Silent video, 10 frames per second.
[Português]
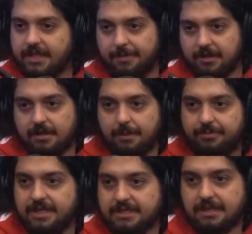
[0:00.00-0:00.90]
ter medo da
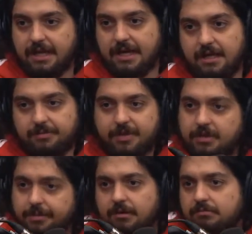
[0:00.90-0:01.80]
polícia, tá ligado?
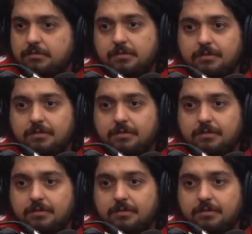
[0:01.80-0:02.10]
Porque ah, legal.